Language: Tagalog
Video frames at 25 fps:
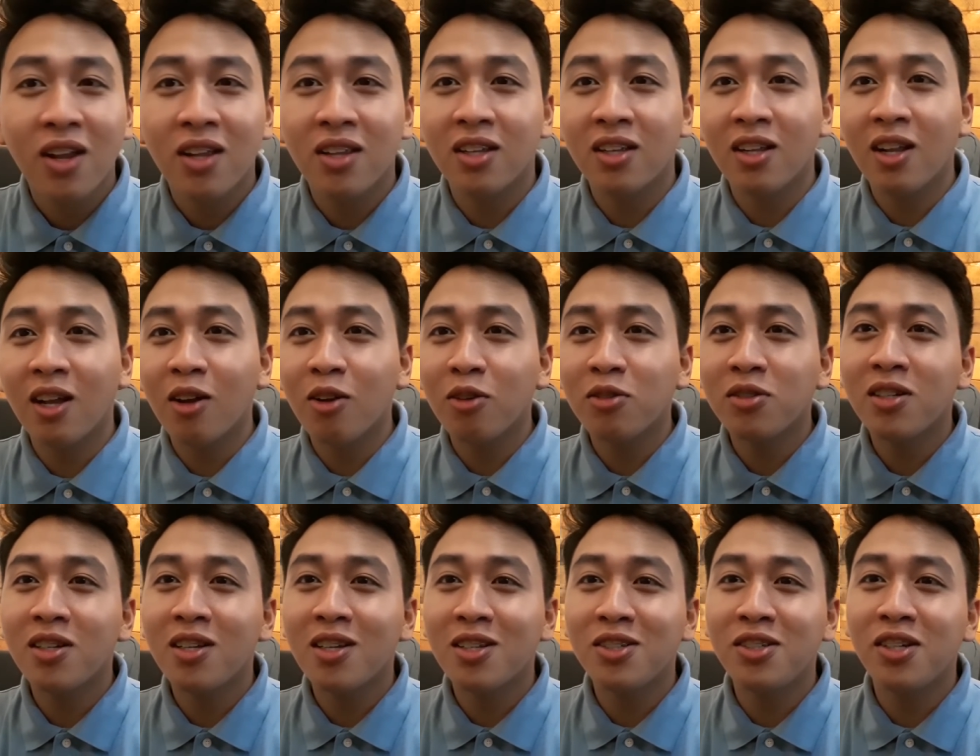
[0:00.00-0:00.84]
Naglaro
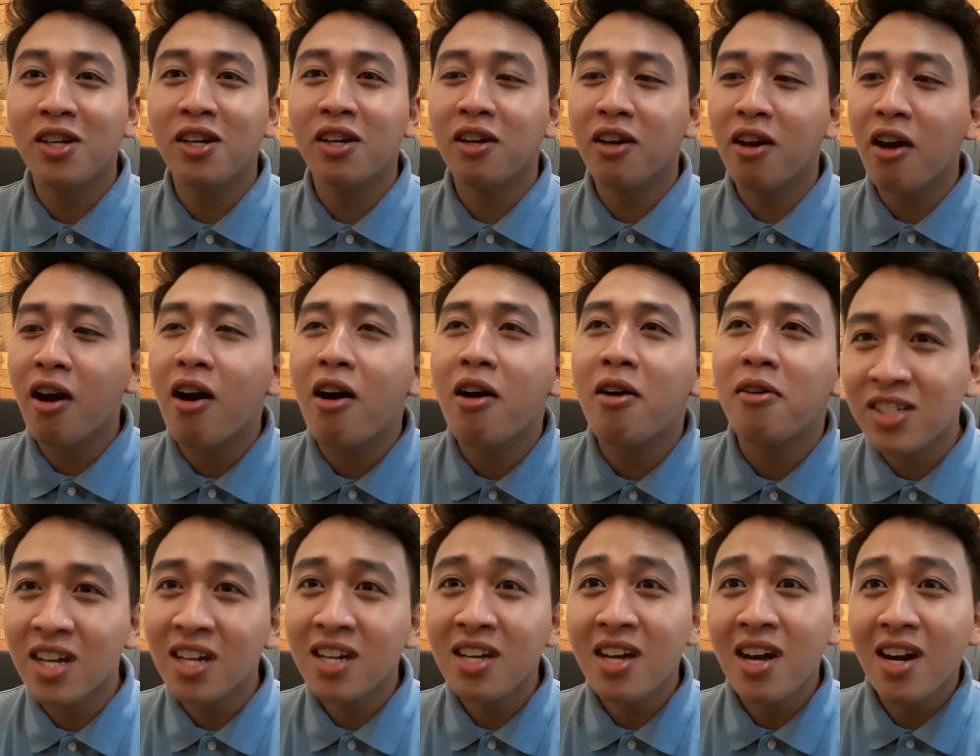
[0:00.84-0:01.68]
siya ng Jenga.
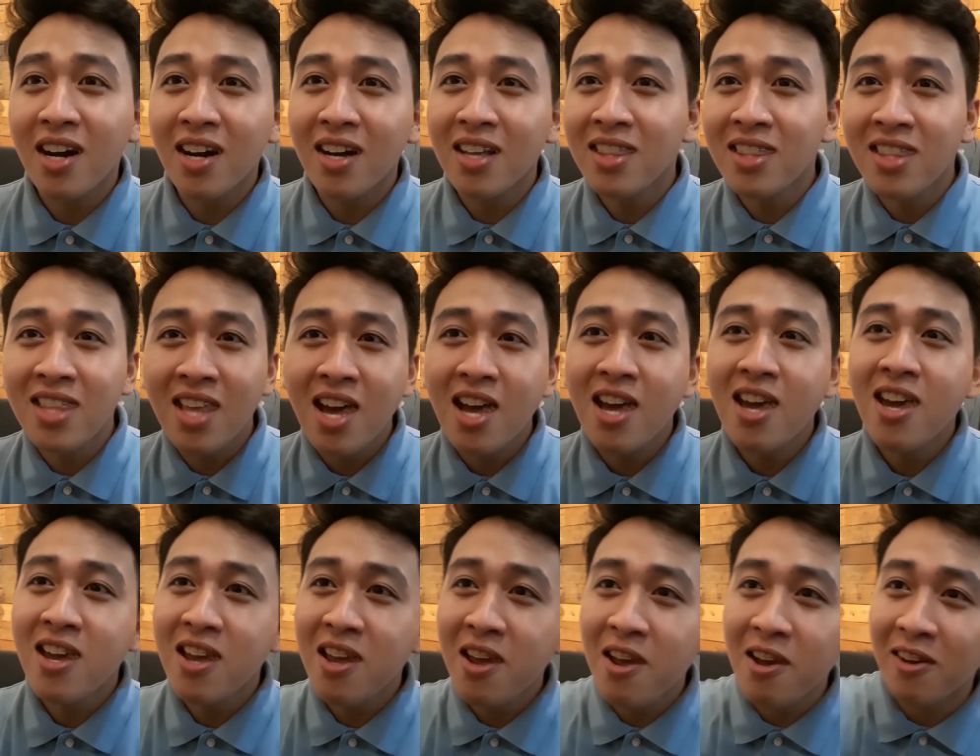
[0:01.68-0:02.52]
Jenga ka
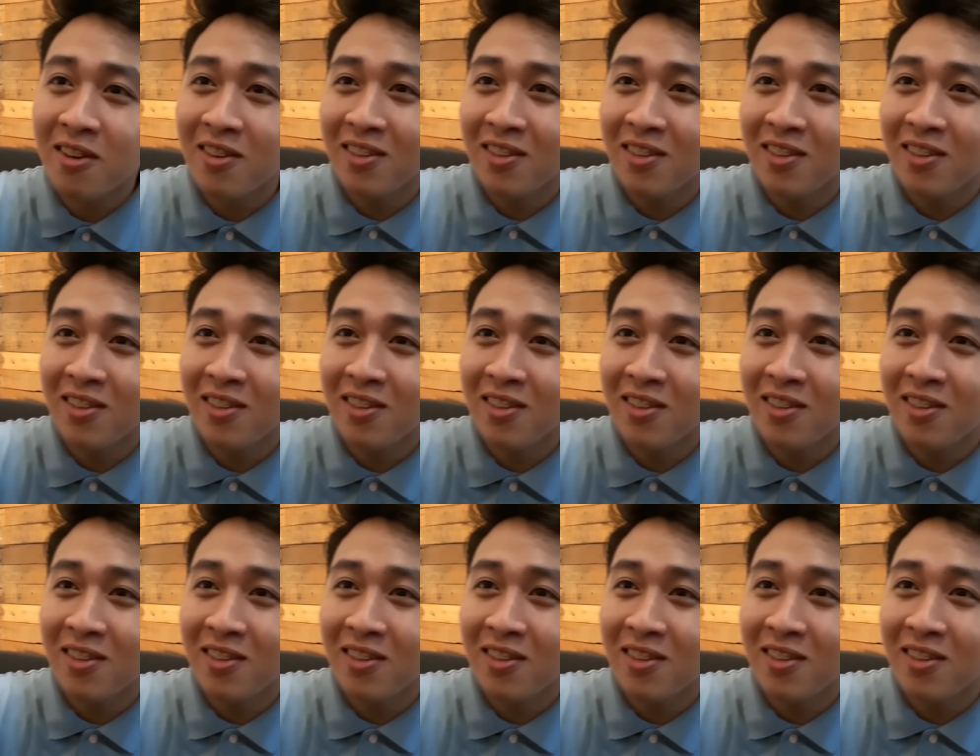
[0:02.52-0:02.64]
dahil.